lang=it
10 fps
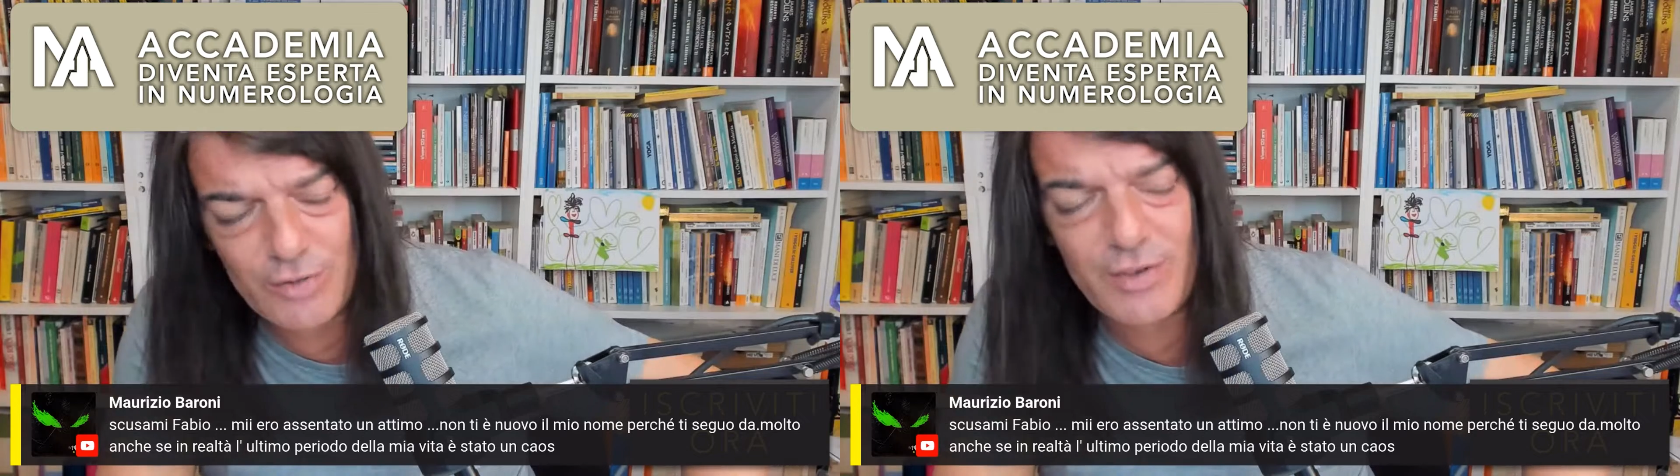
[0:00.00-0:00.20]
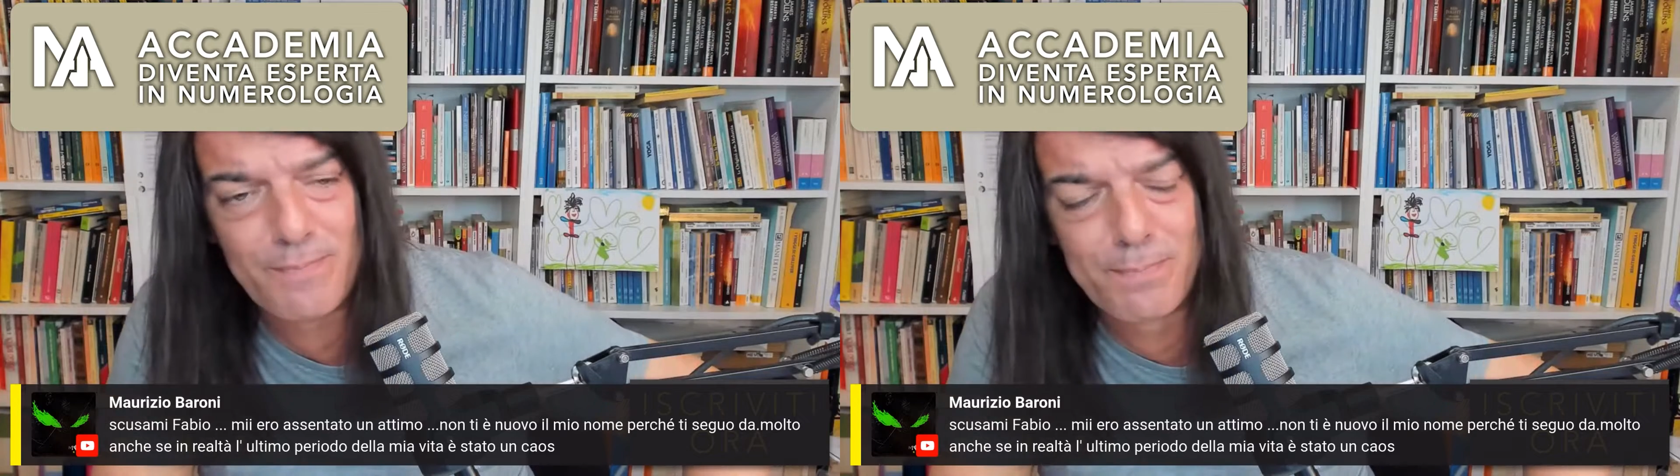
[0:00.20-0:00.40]

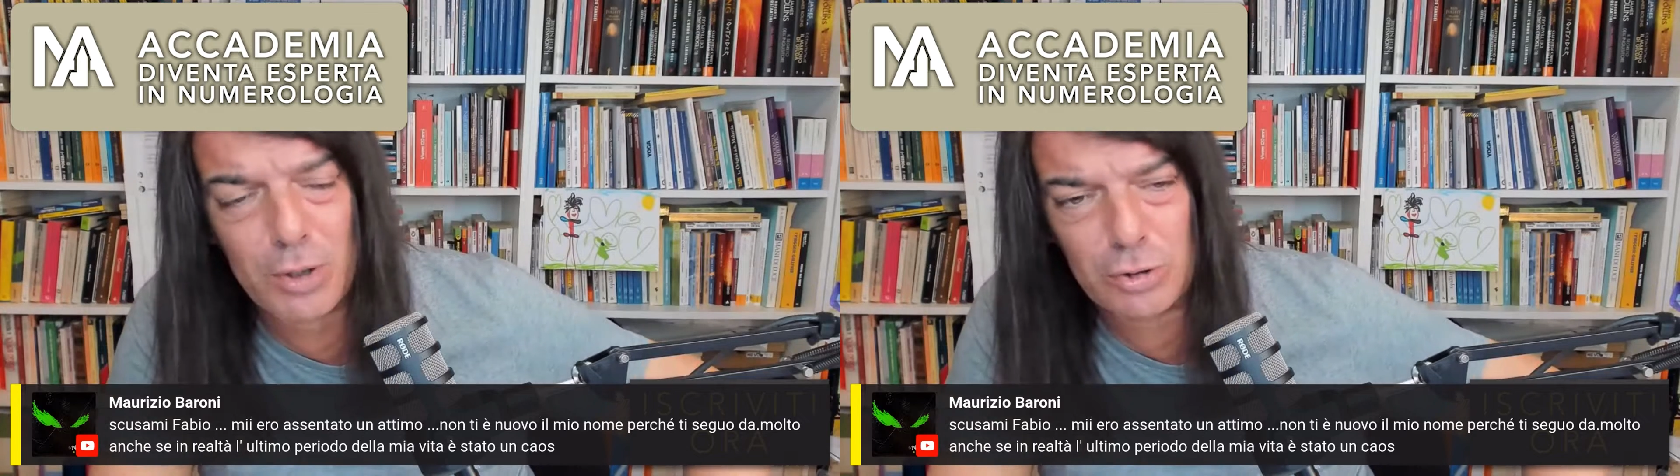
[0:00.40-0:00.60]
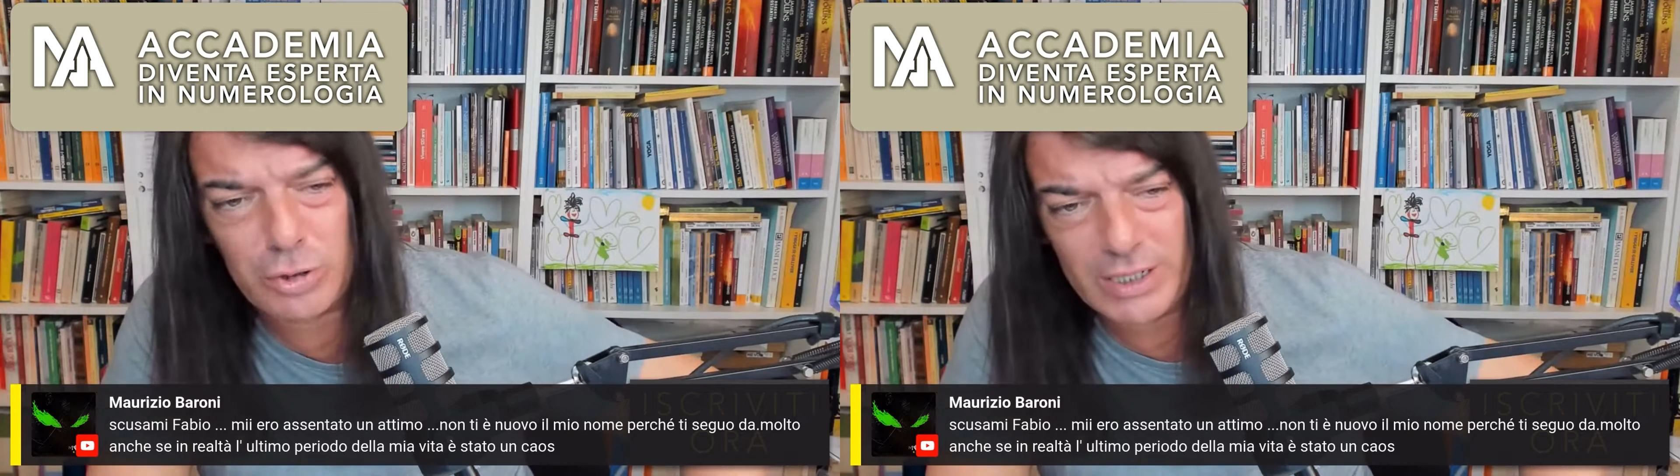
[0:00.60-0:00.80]
vi
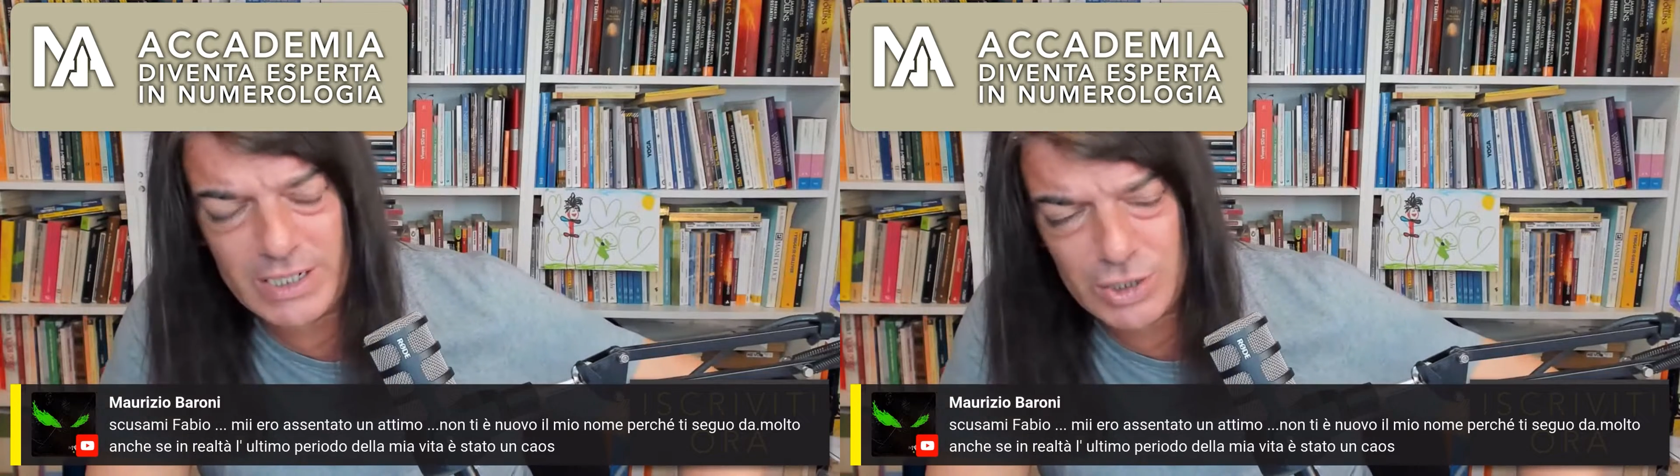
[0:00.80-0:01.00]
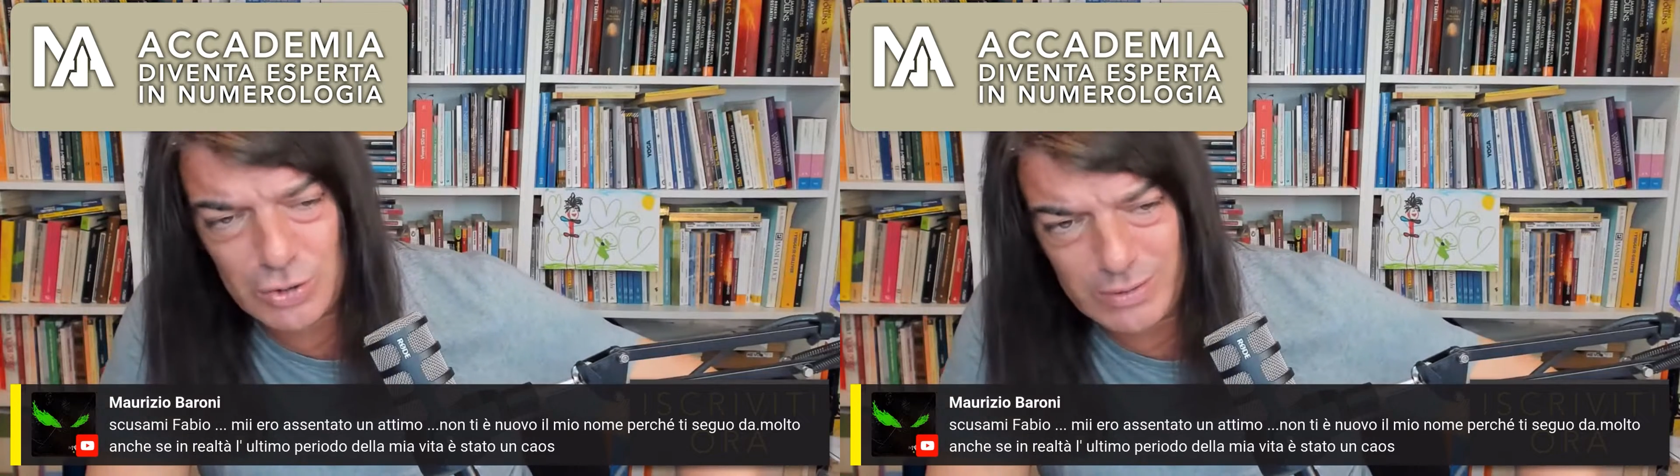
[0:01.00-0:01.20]
porto il
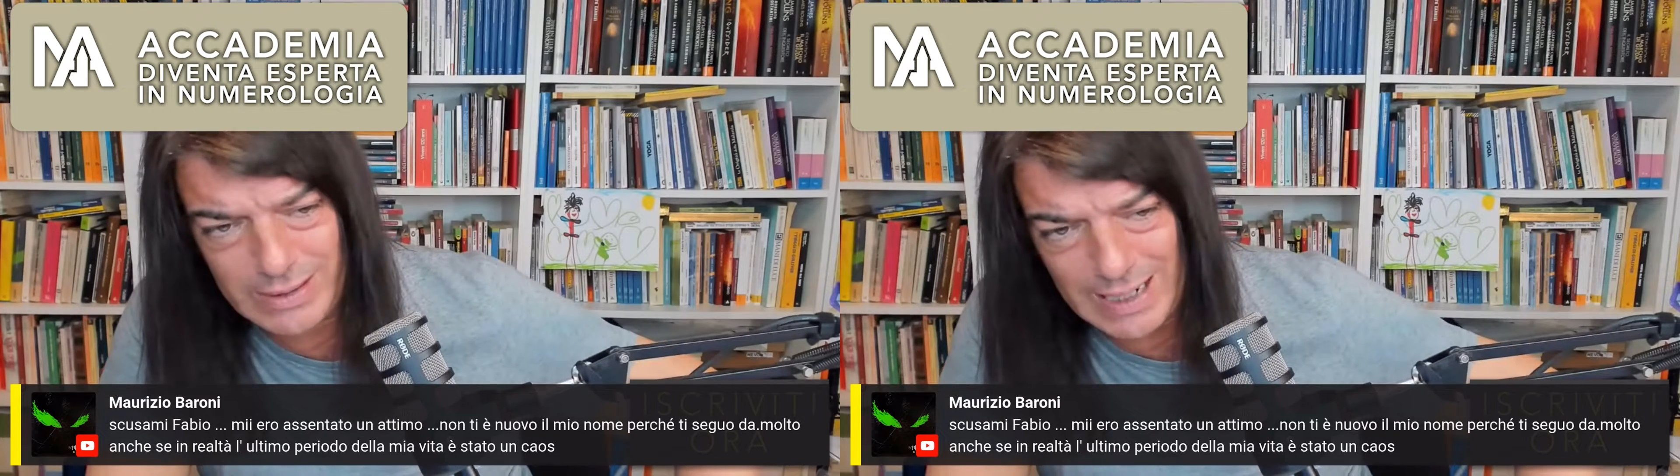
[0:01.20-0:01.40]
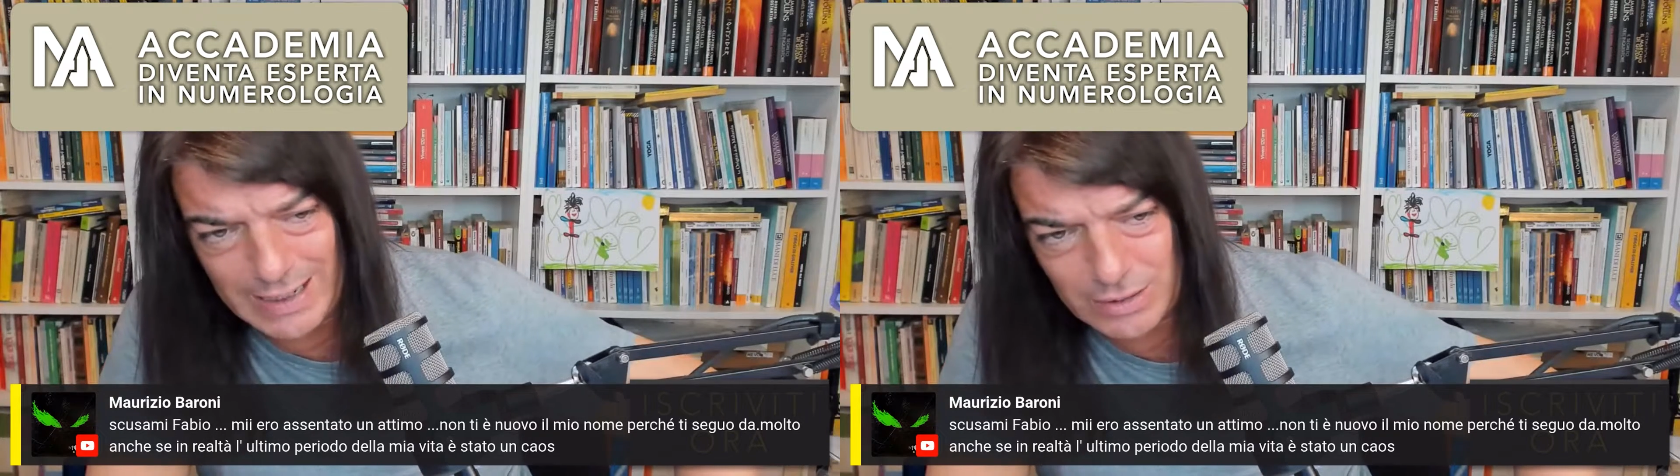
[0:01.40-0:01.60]

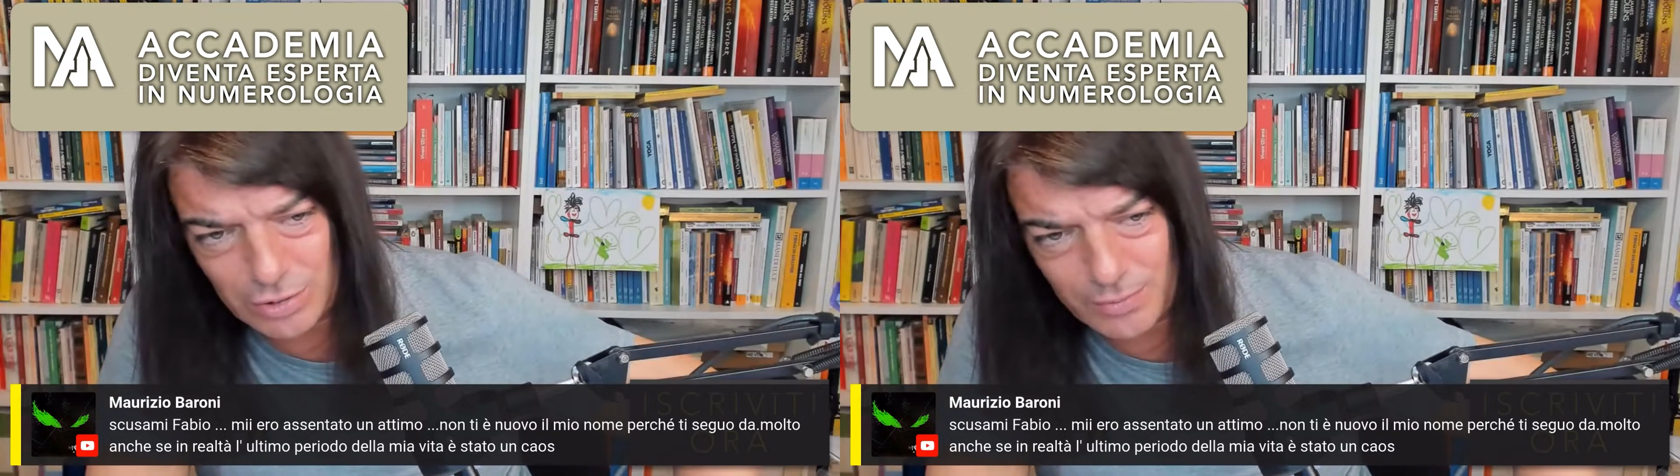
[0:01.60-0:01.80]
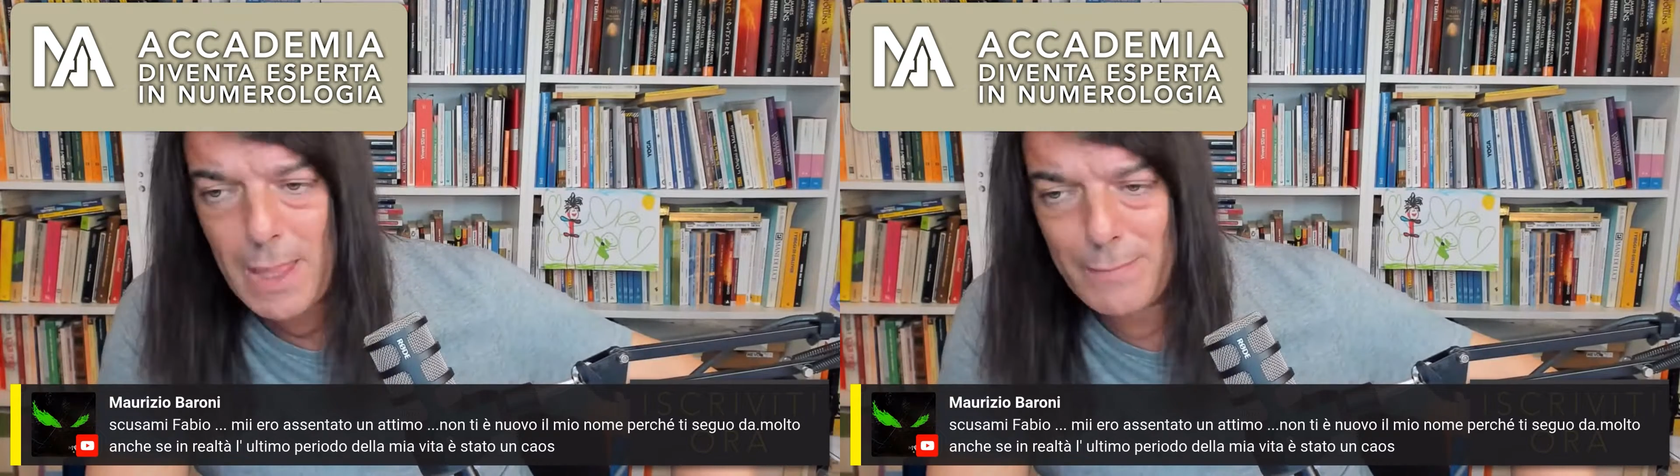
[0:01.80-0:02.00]
risultato,